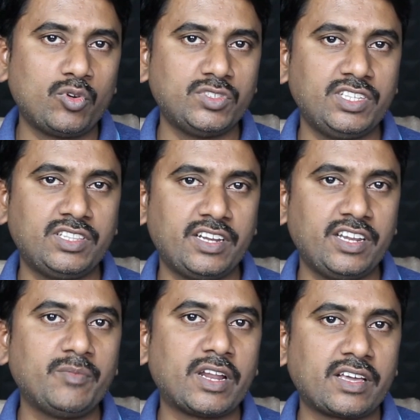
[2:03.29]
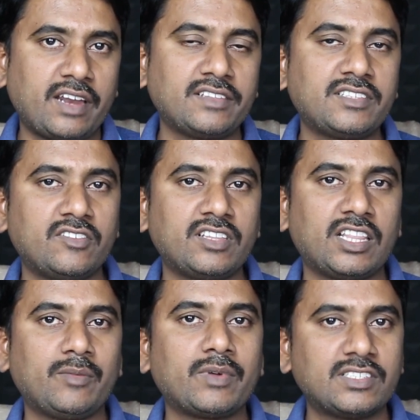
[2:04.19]
మోటో జీ థర్టీన్ మన కరెన్సీలో
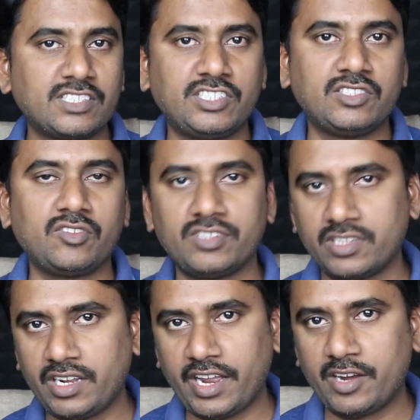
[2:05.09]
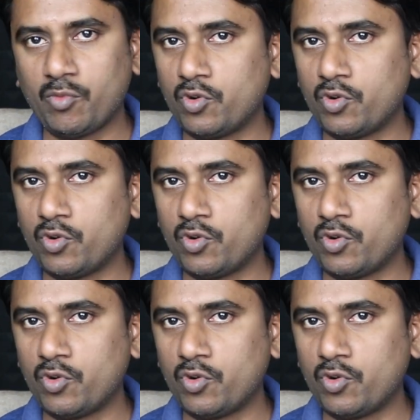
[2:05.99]
దాదాపుగా సిక్స్టీన్ థౌసండ్ కానీ అండ్